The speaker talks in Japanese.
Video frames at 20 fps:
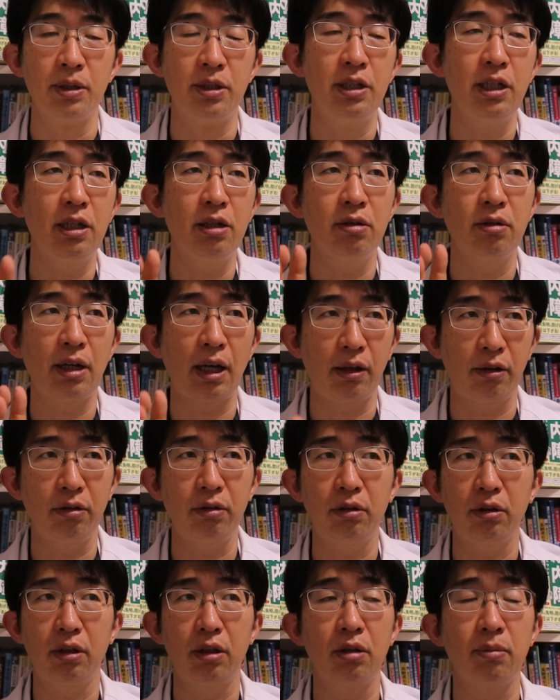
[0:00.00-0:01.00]

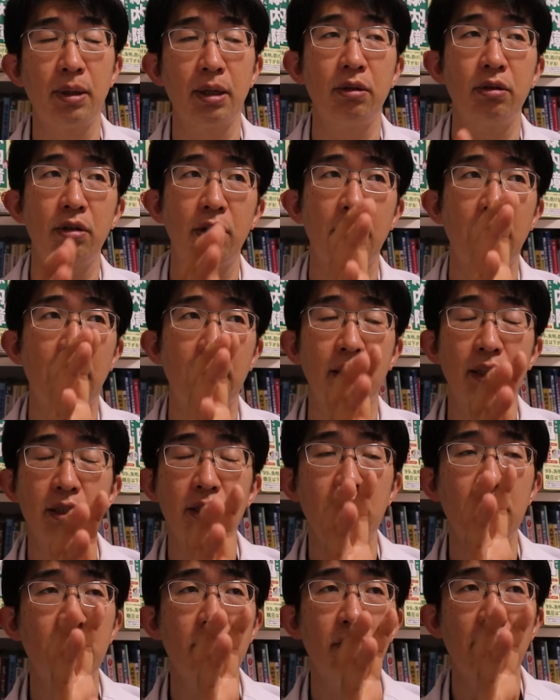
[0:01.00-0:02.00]
ジクアスっていう目薬があって、
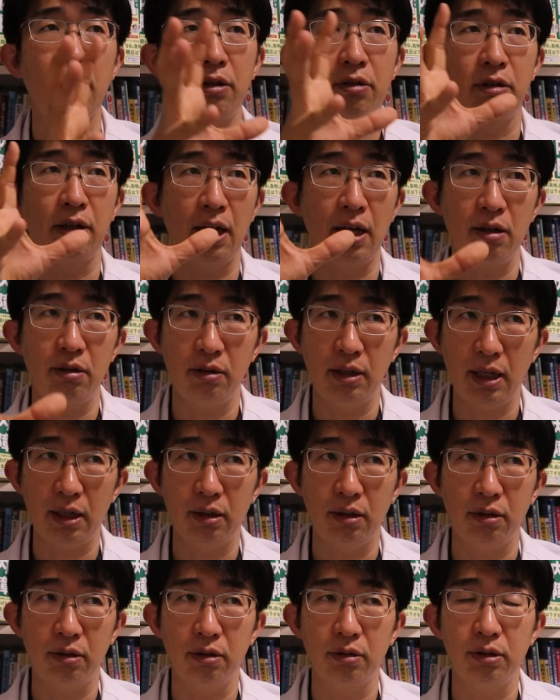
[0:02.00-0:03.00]
ジクアス
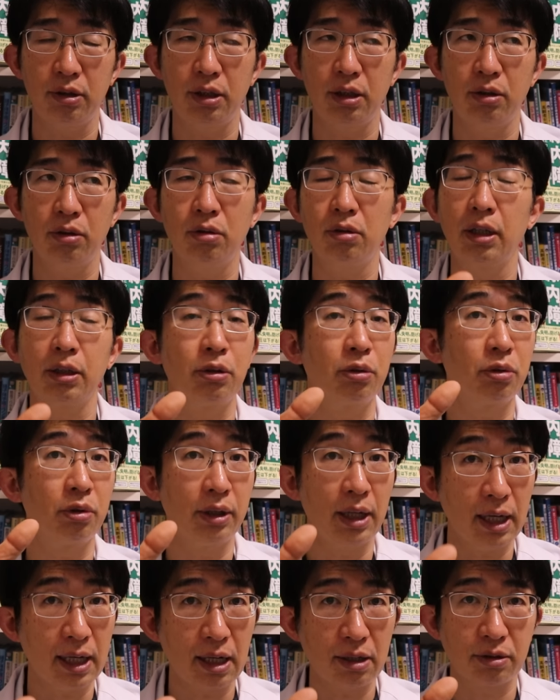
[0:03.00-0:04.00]
LX っていう方がちょっと
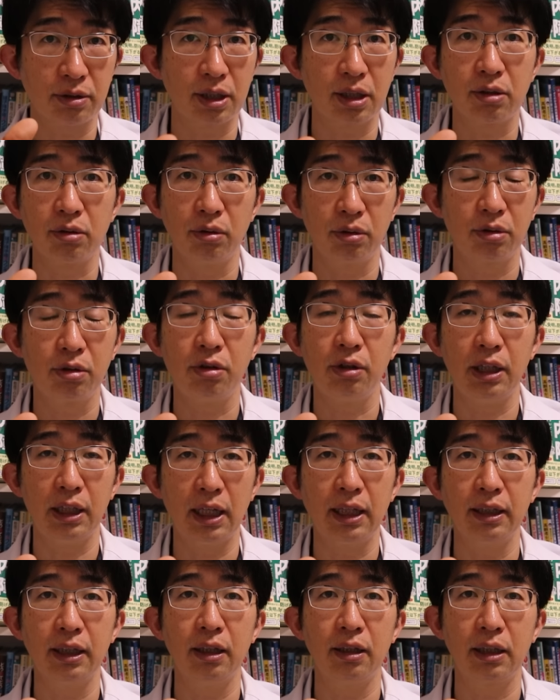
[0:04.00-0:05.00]
長く効くお薬
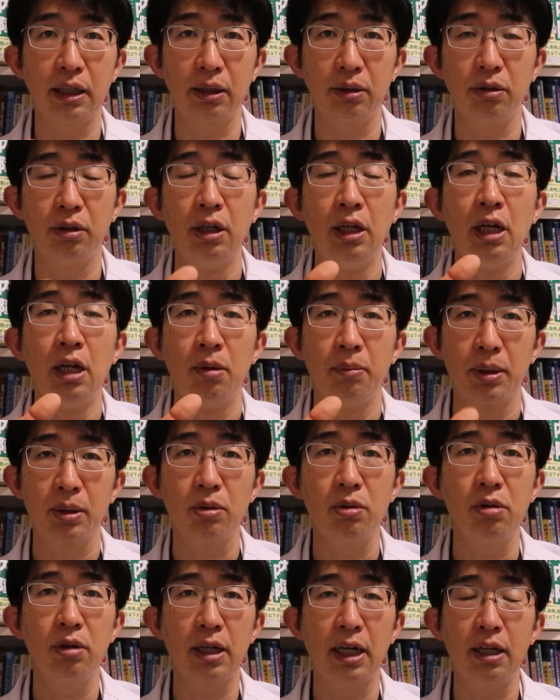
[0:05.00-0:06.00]
なんですけど、まあ、
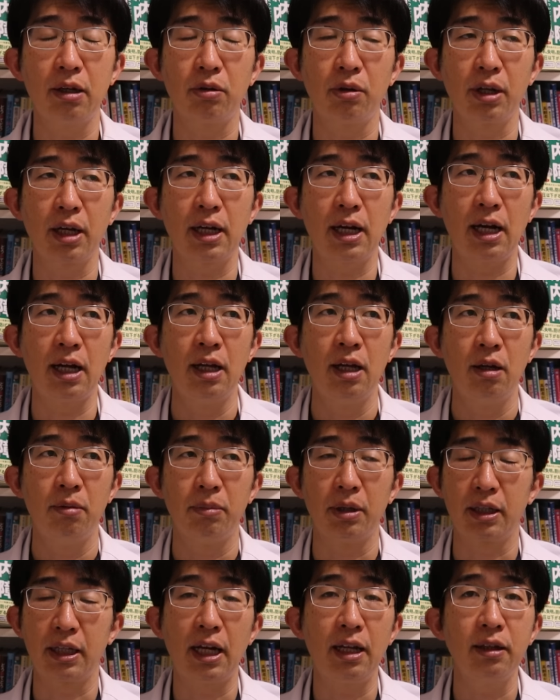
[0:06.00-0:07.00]
今回これが
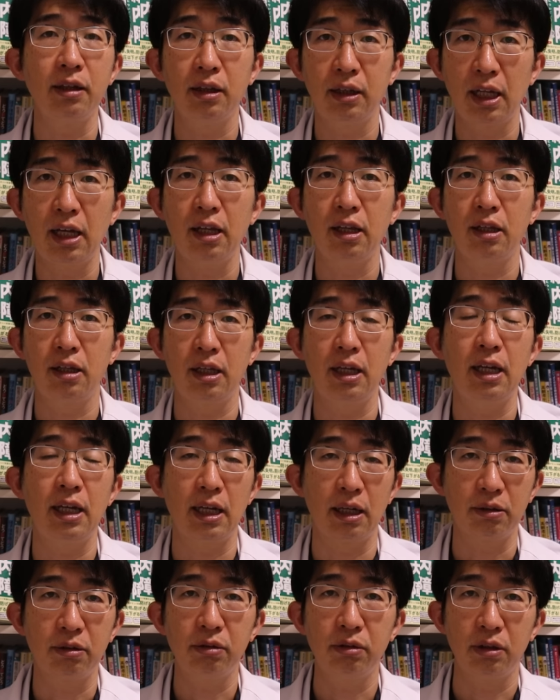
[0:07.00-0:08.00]
3点製
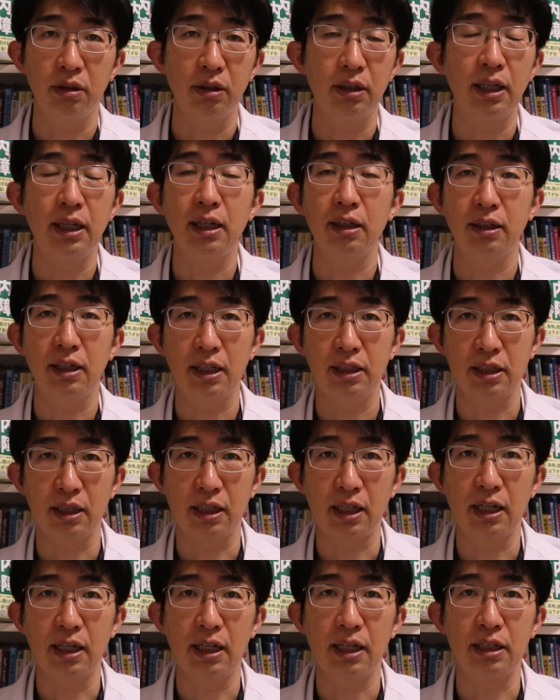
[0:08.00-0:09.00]
薬っていう製薬会社
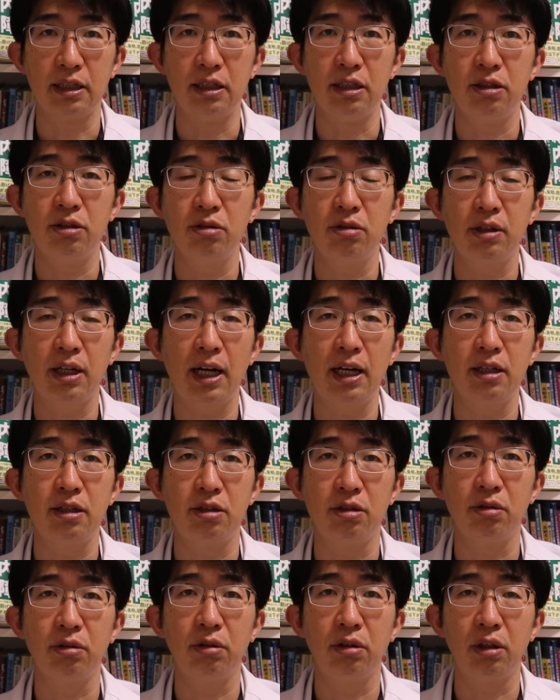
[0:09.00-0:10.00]
さんから自主回
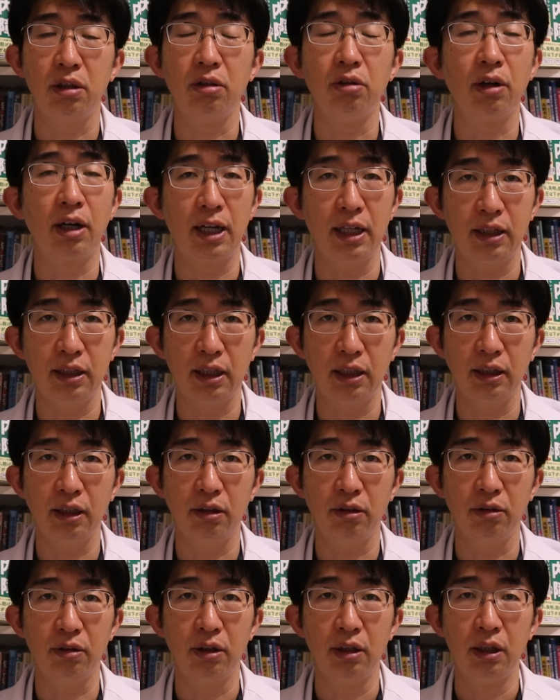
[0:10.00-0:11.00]
収っていうのが入ったんで
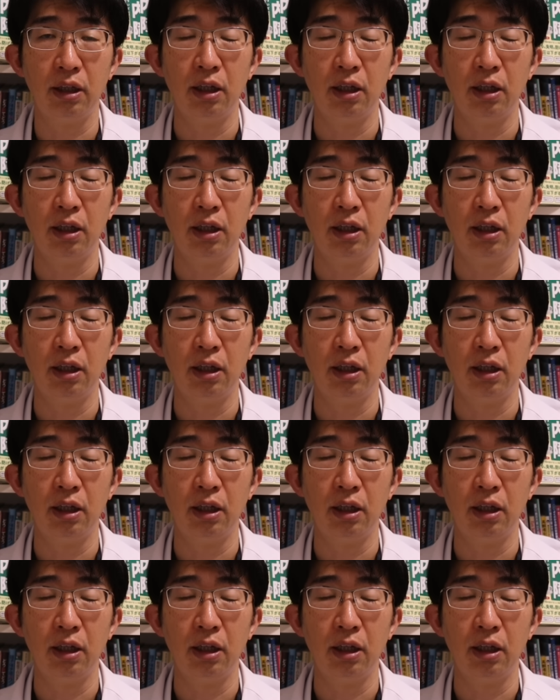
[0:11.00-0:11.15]
す。